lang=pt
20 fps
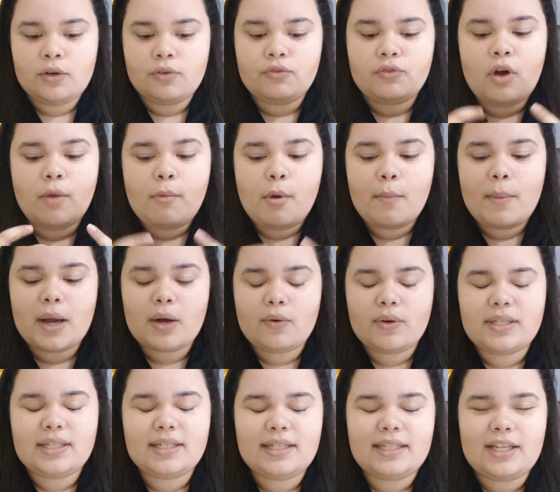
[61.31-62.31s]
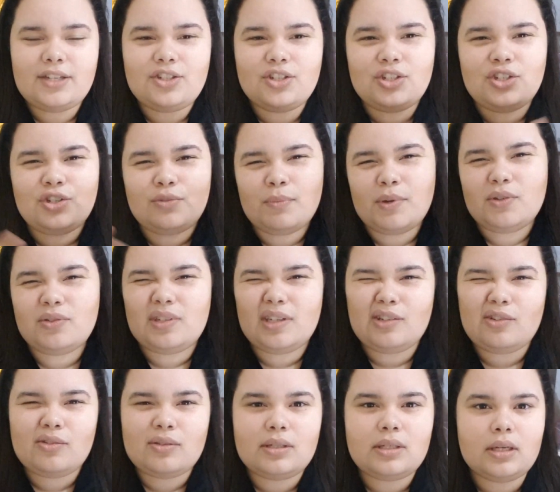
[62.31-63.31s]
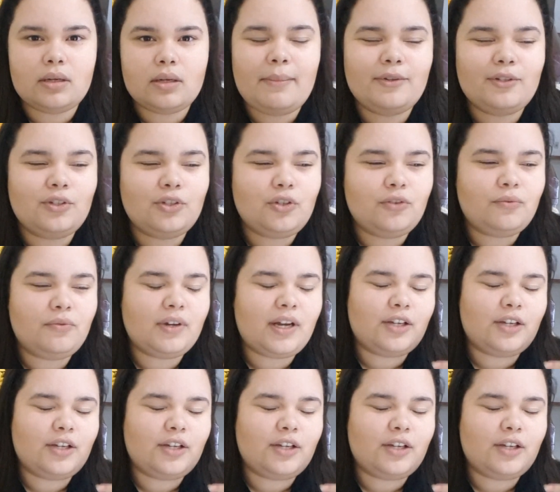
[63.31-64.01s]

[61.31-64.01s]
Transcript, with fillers: Fome é uma coisa que deixa a gente meio sem noção, sabe? A gente